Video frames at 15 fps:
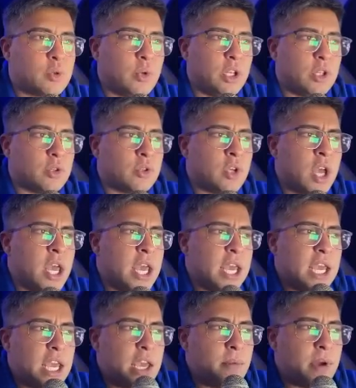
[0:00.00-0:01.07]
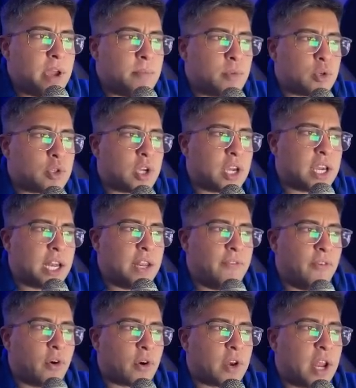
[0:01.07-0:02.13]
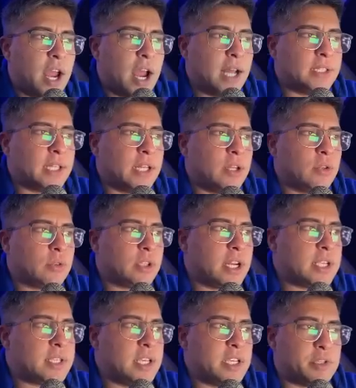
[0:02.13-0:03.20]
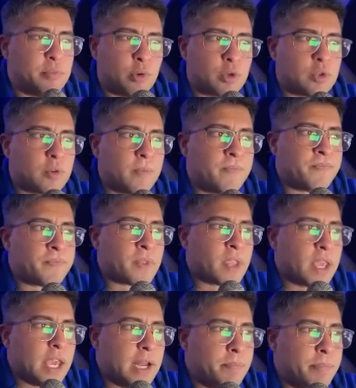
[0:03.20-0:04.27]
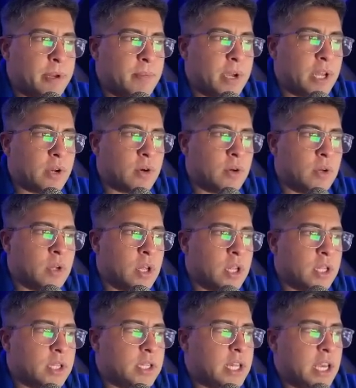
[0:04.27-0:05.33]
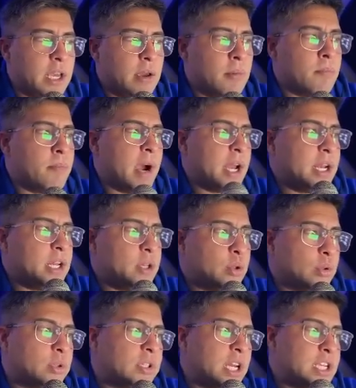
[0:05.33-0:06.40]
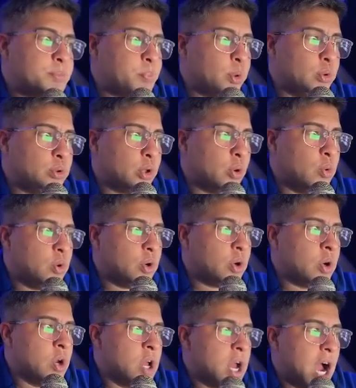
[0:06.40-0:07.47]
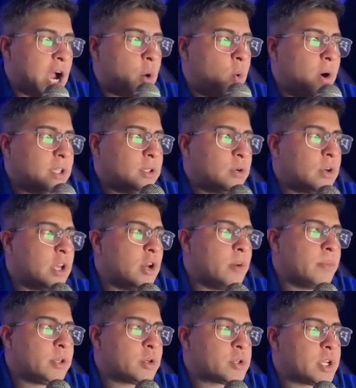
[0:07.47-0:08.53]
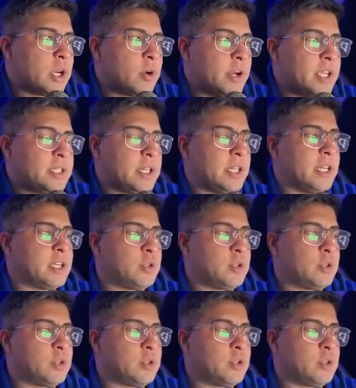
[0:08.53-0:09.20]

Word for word: Unidos y vemos que California ha tenido tres sismos. El primero de magnitud 3.1 a 4 kilómetros al oeste de la